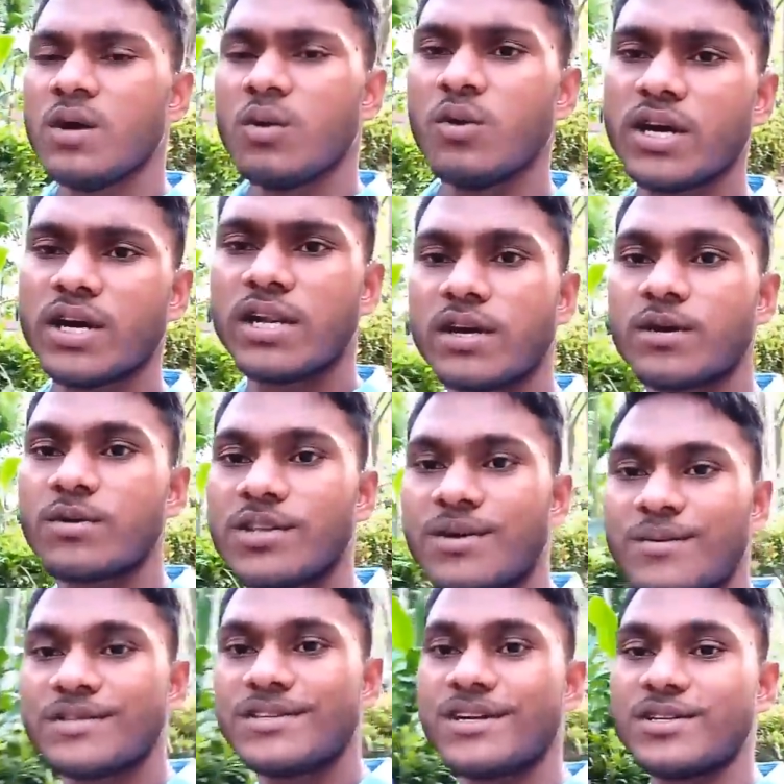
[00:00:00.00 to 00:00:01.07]
ওইখানে
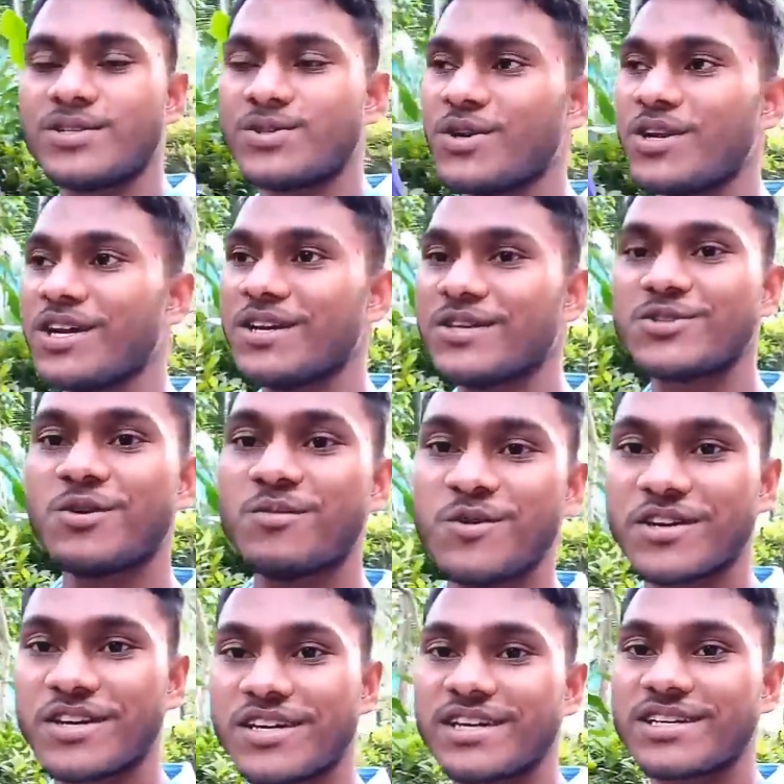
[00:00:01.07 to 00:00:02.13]
কথাবার্তার চলে সময়
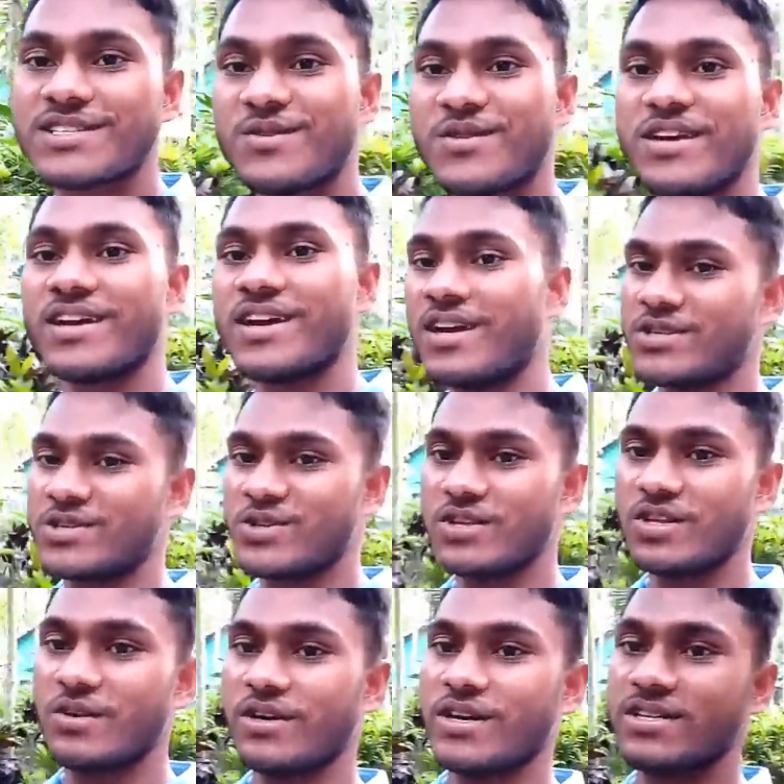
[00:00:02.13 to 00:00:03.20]
কেটে গেছে অনেক আর
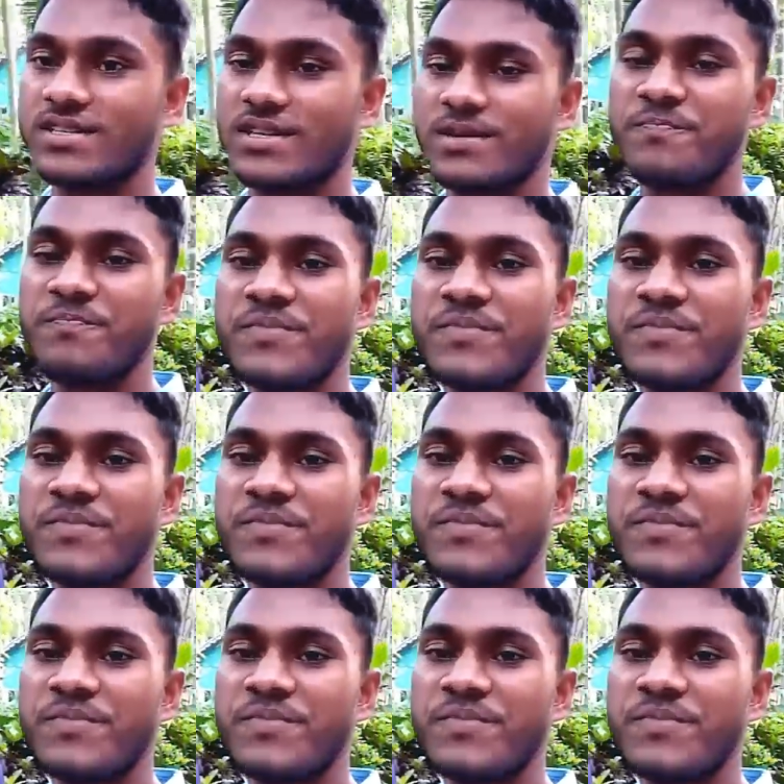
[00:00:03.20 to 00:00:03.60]
সন্ধ্যা হয়ে গেছে